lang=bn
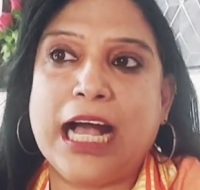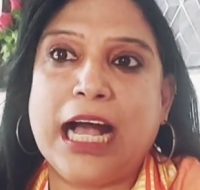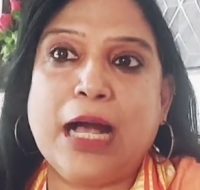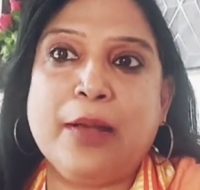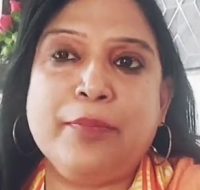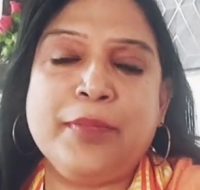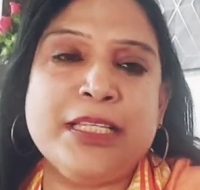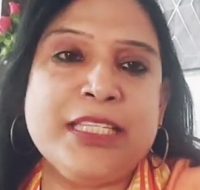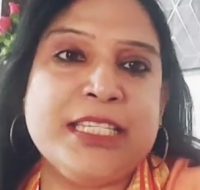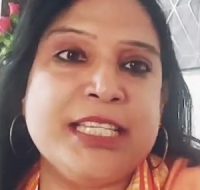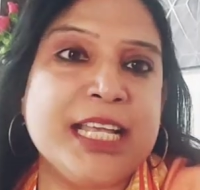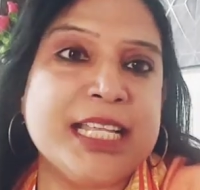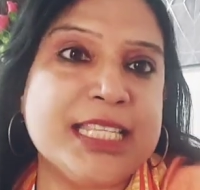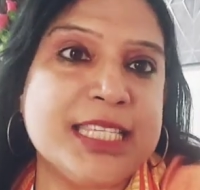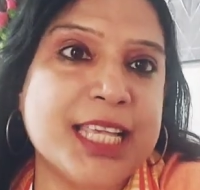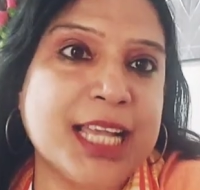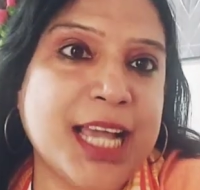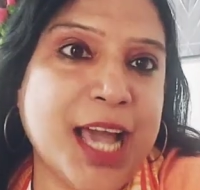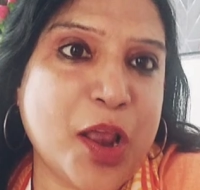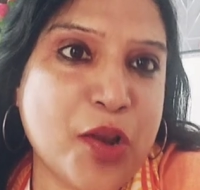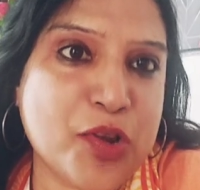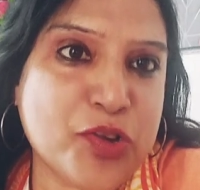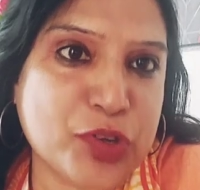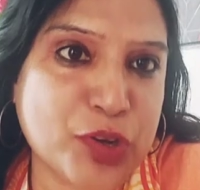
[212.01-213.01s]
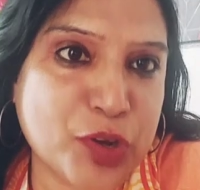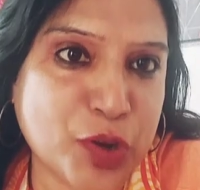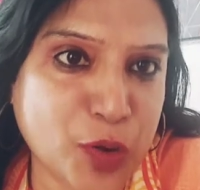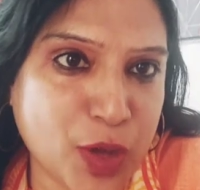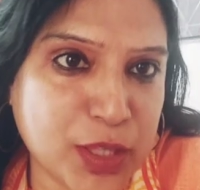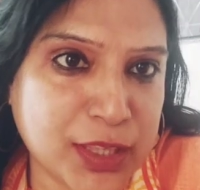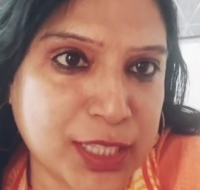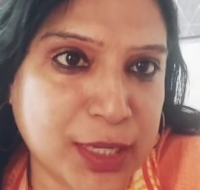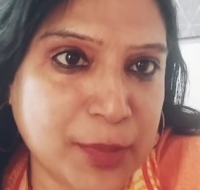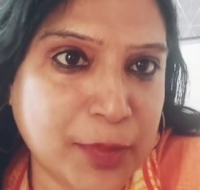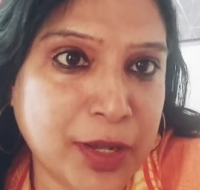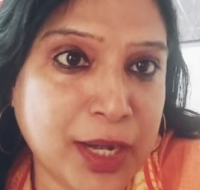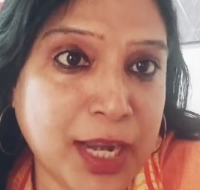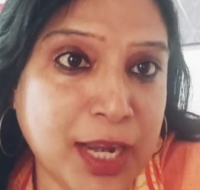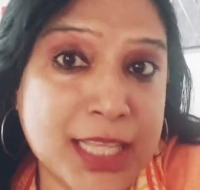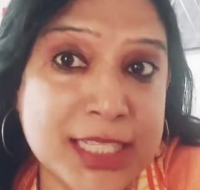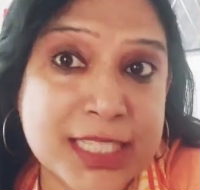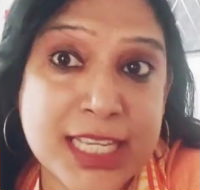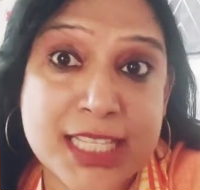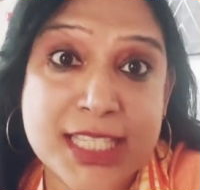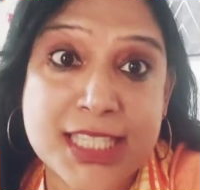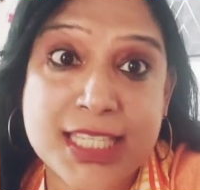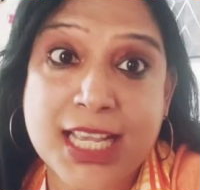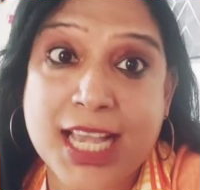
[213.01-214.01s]
আমি যেচে কারোর সঙ্গে কথা বলা
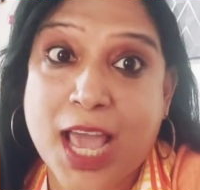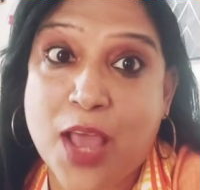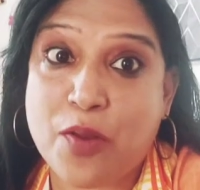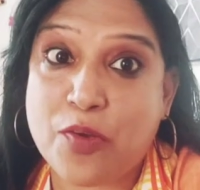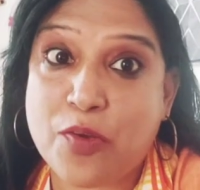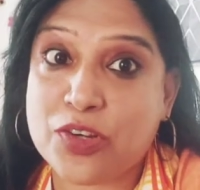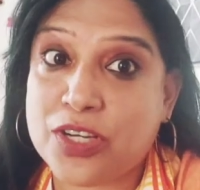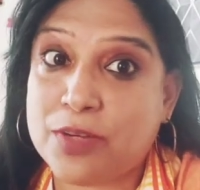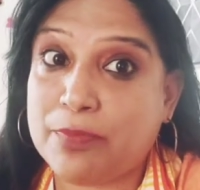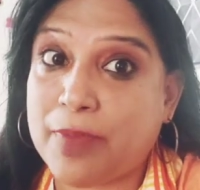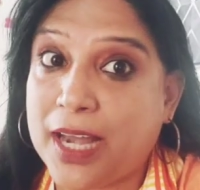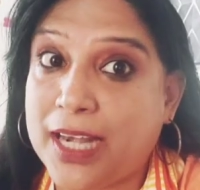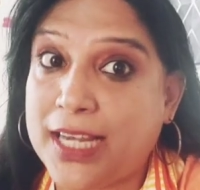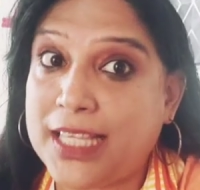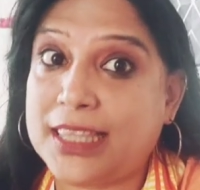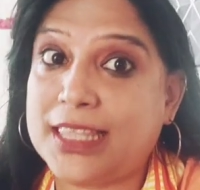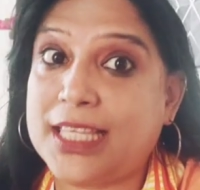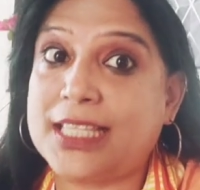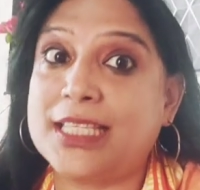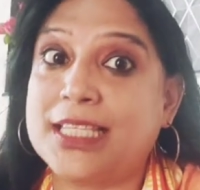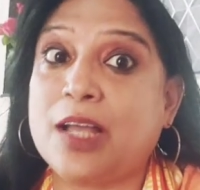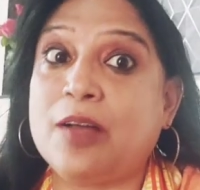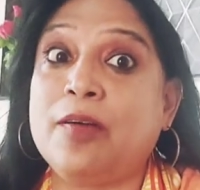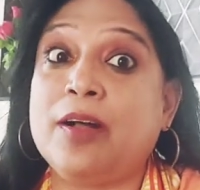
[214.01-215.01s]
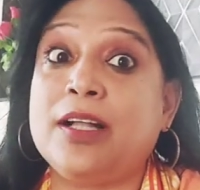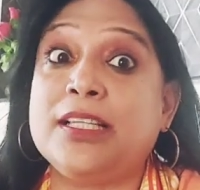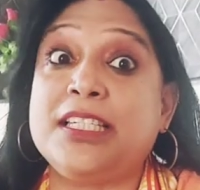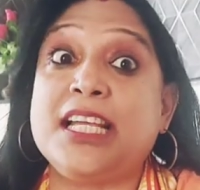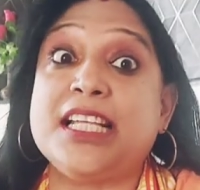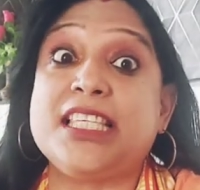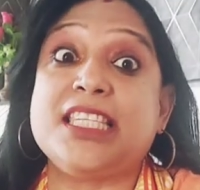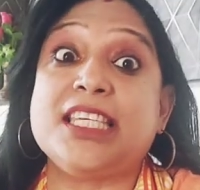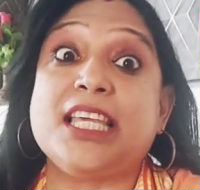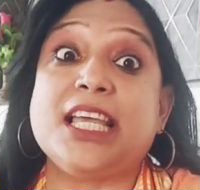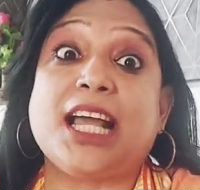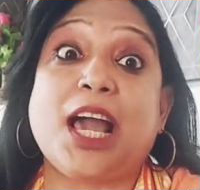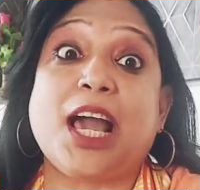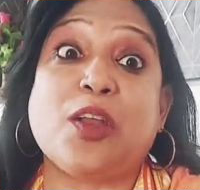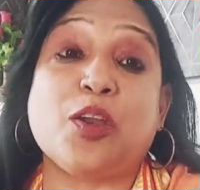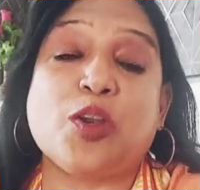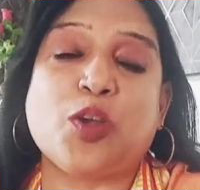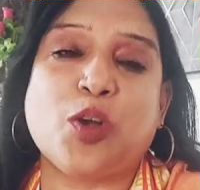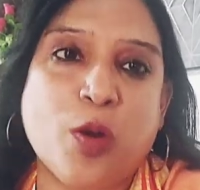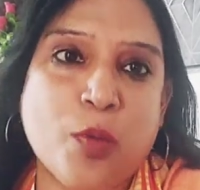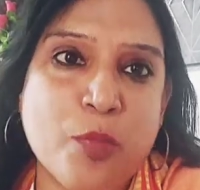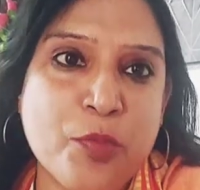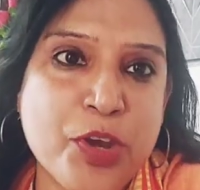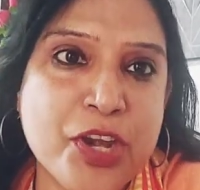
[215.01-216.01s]
যেচে কারোর বাড়িতে যাওয়া যেচে কারোর
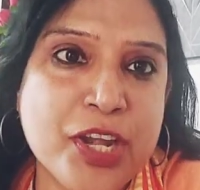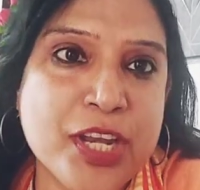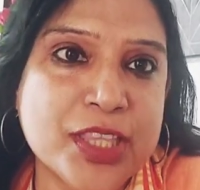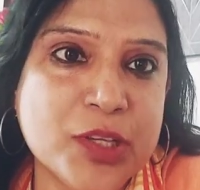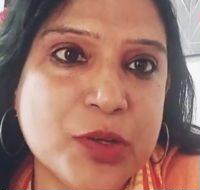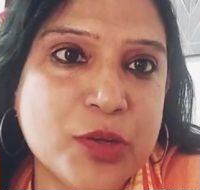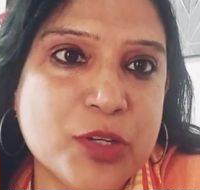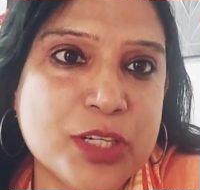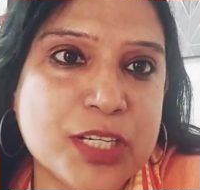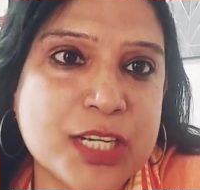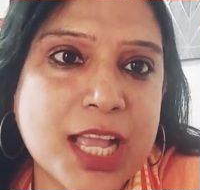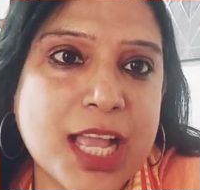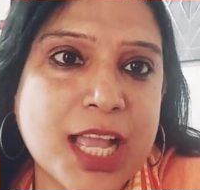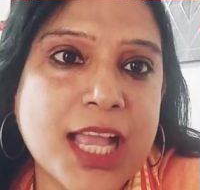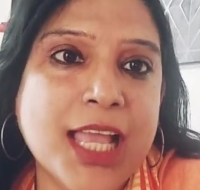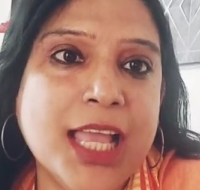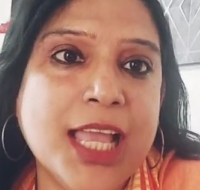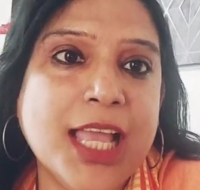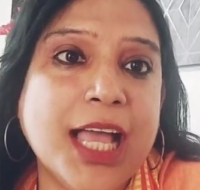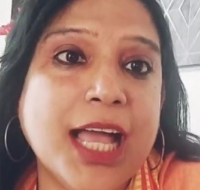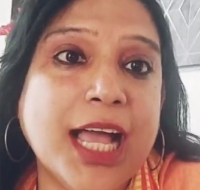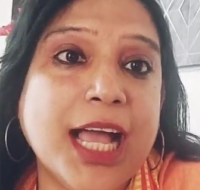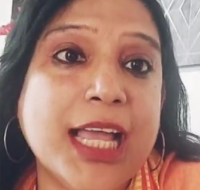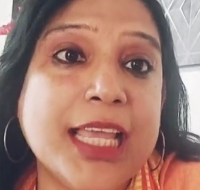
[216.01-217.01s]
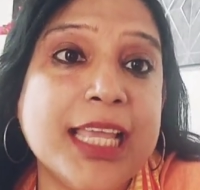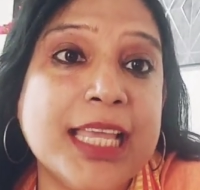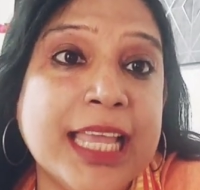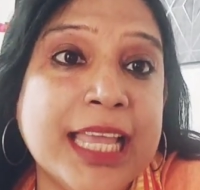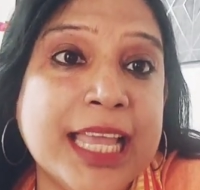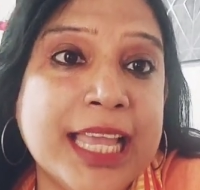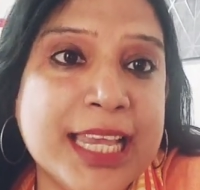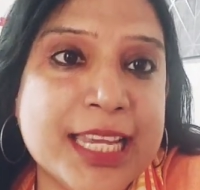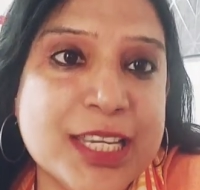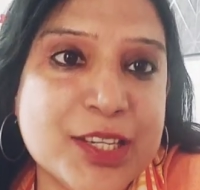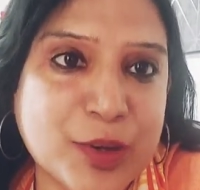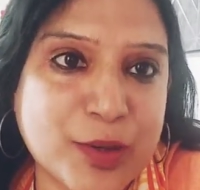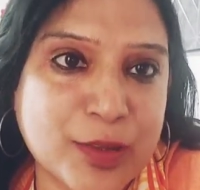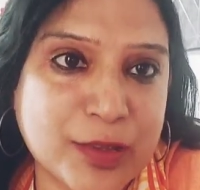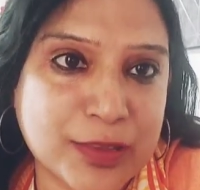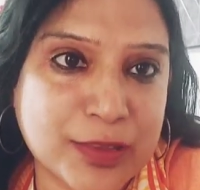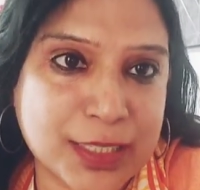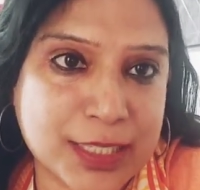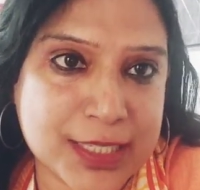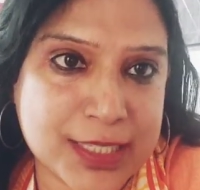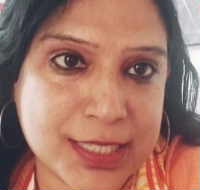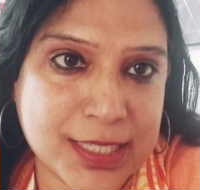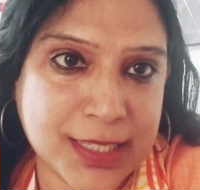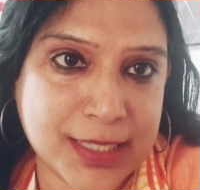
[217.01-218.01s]
কমিউনিটিতে ওঠা আই হেট অল
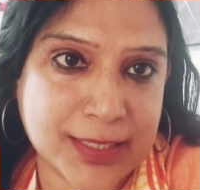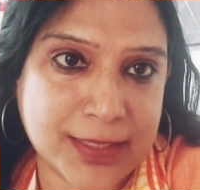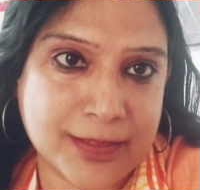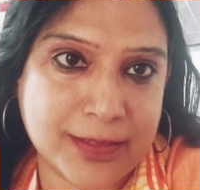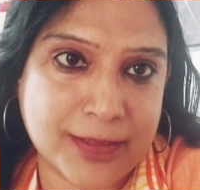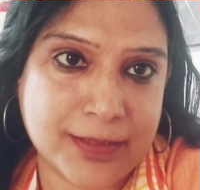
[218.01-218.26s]
দিস থিং